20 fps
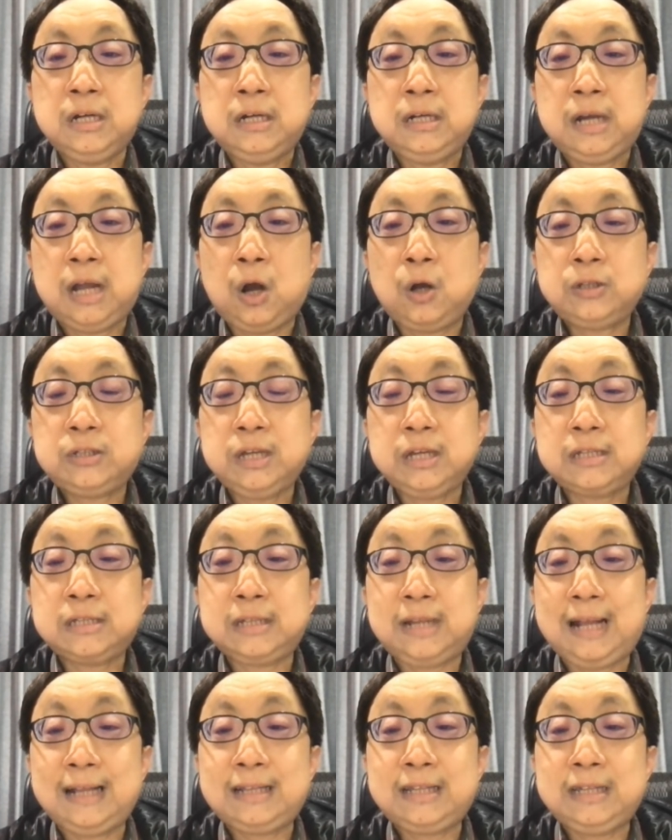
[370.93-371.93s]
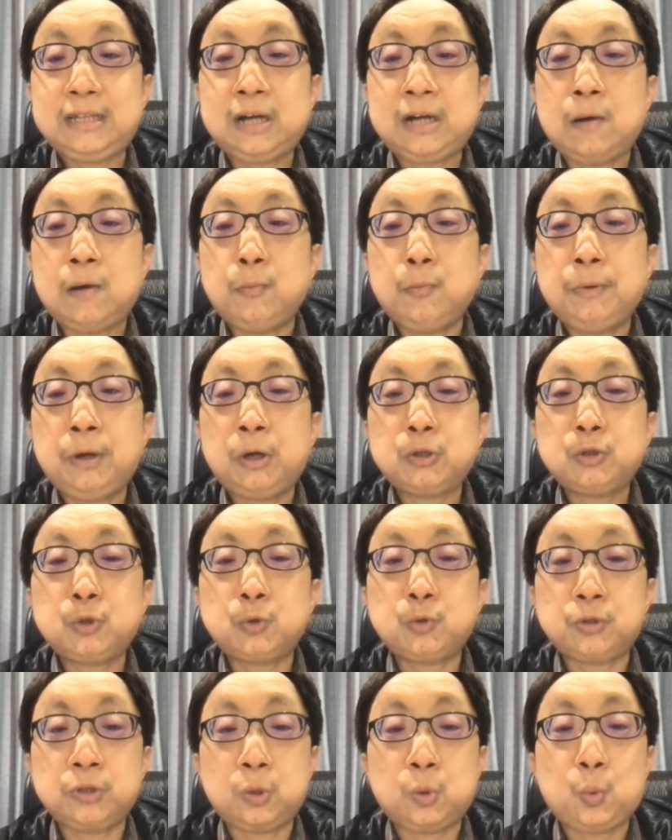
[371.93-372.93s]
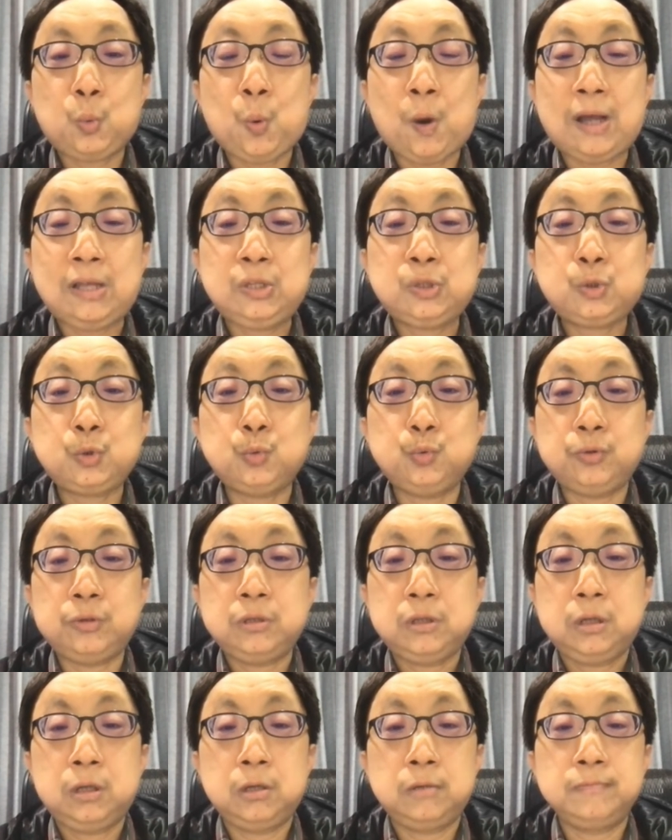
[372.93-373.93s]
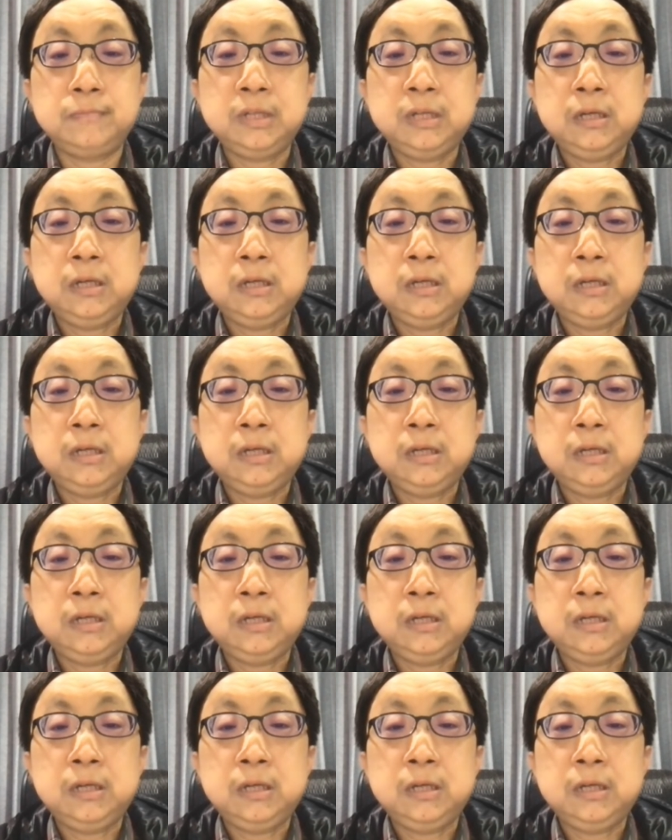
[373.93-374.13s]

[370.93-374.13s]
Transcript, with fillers: 然后借此来提高目标受众的关注啊。